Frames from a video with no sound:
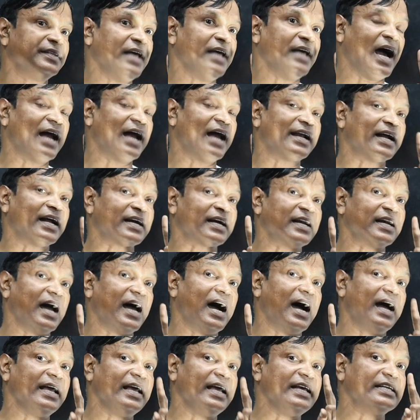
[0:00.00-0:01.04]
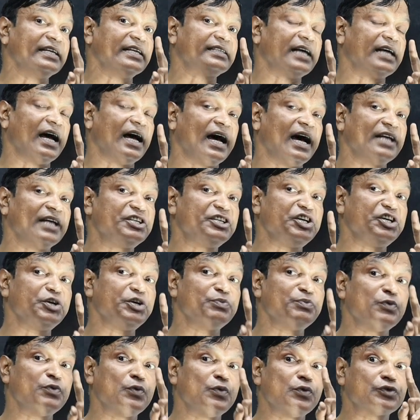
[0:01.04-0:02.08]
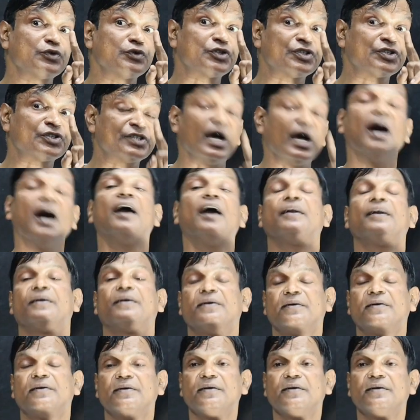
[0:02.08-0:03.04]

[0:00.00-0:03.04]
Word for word: ध्यान रखना इस अजीम उस शान